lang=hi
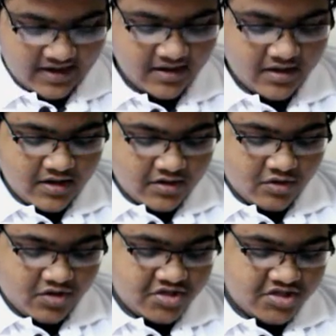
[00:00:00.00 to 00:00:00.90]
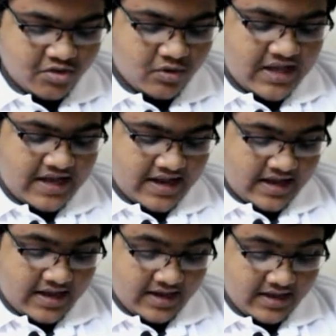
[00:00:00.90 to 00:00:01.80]
का क्योंकि जियो ला
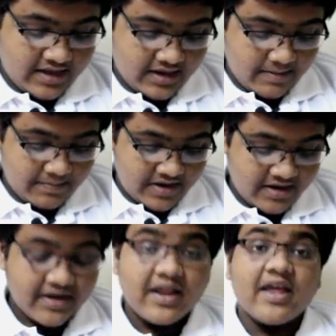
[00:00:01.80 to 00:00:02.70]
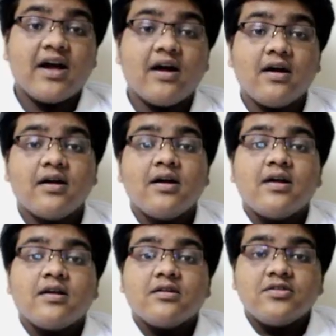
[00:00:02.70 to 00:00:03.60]
रहा है एक अपना नया
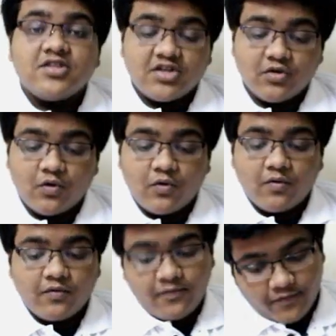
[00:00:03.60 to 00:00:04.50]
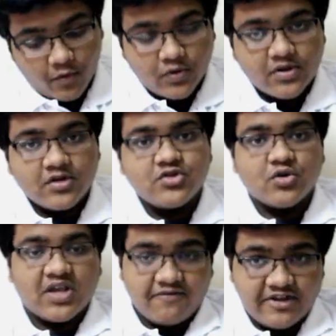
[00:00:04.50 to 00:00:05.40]
जियो फ़ोन जो
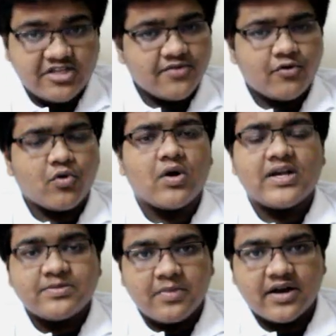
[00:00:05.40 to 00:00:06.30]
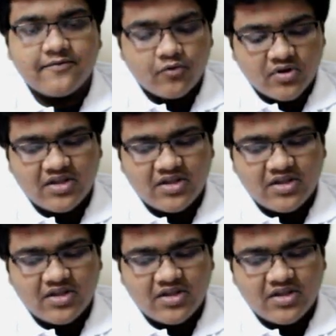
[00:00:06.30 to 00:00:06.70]
कि एक फ़ीचर फ़ोन होगा स्मार्टफोन